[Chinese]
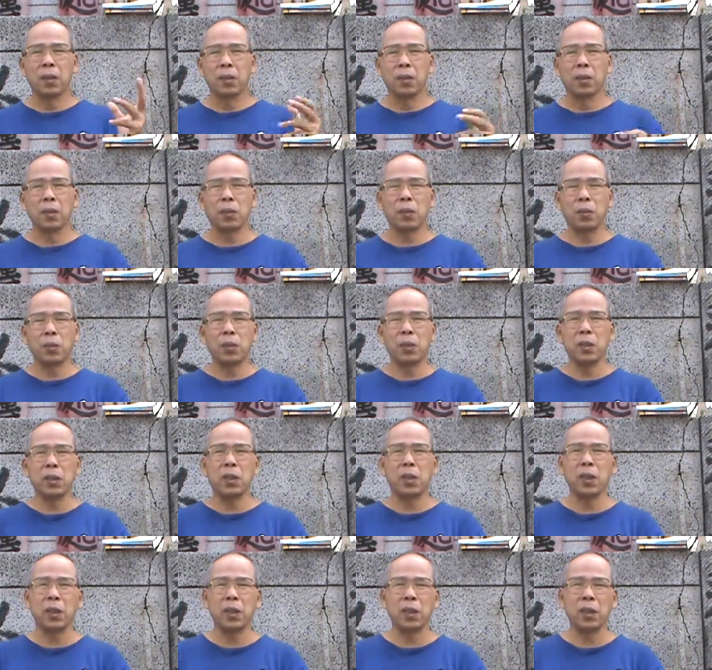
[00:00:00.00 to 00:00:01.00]
呃，我记
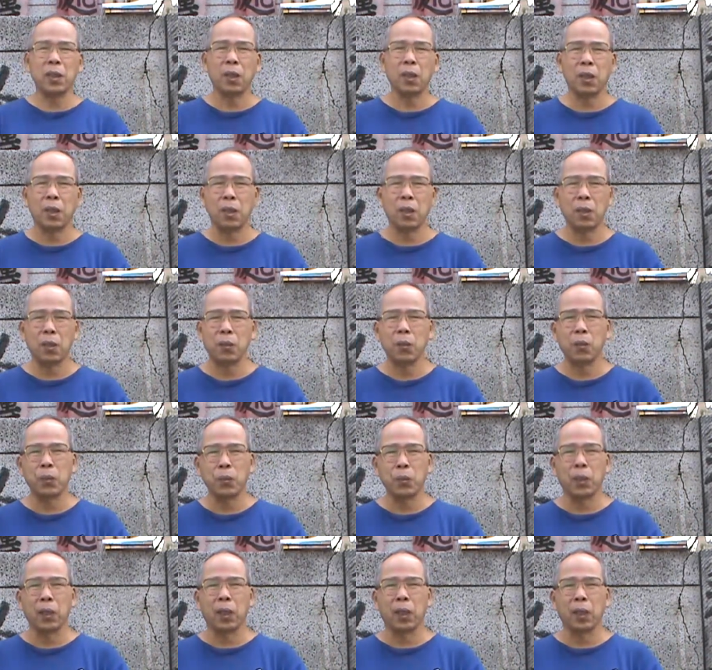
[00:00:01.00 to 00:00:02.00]
得那个鲁
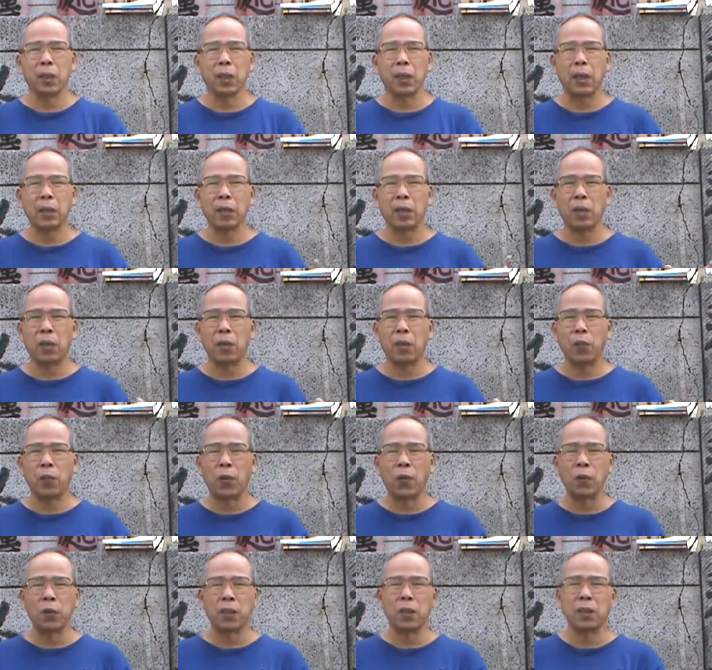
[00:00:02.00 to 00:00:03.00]
豫哈，他在
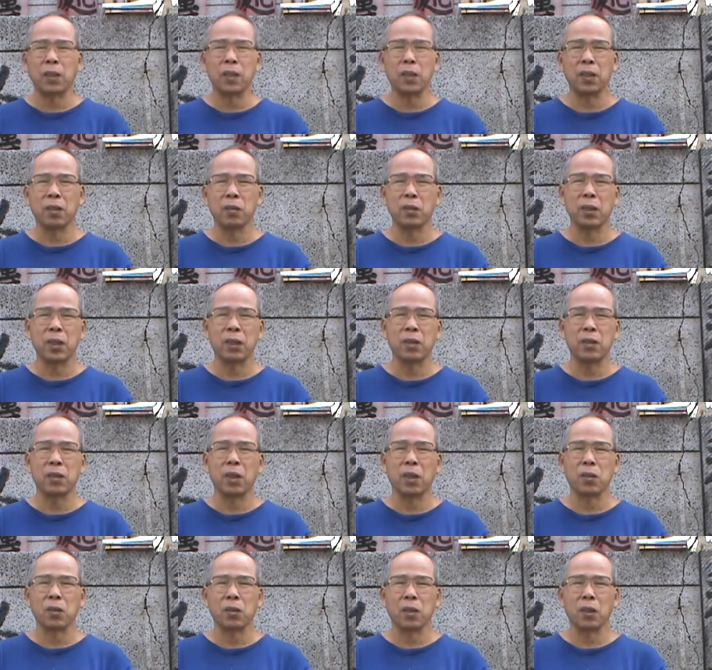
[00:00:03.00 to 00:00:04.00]
访问的那个东西，他就
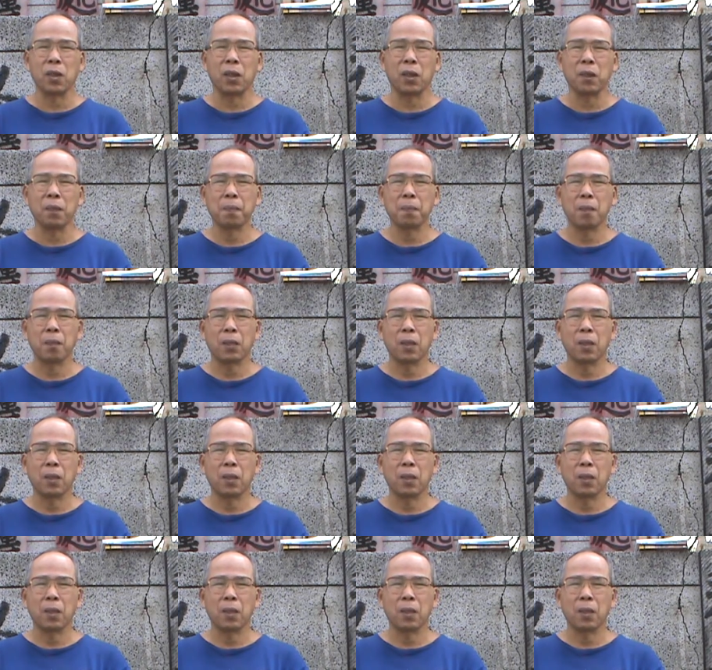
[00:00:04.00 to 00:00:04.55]
讲说哈，